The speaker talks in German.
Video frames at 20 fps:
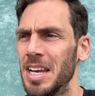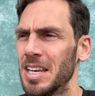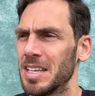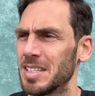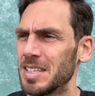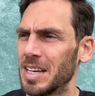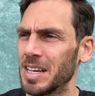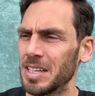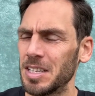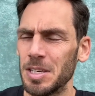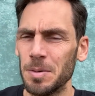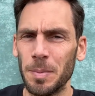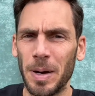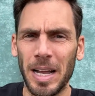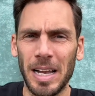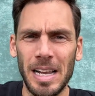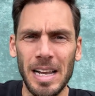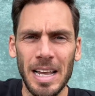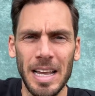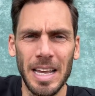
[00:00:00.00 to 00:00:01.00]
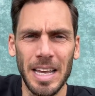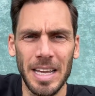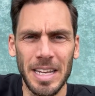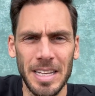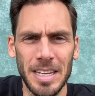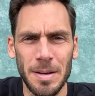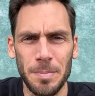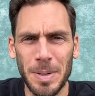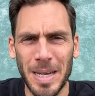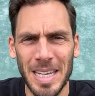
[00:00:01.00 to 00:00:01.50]
sage ich mal, in
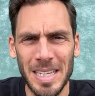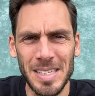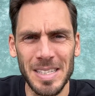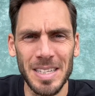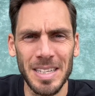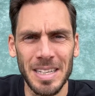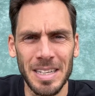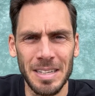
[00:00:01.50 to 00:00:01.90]
der Presse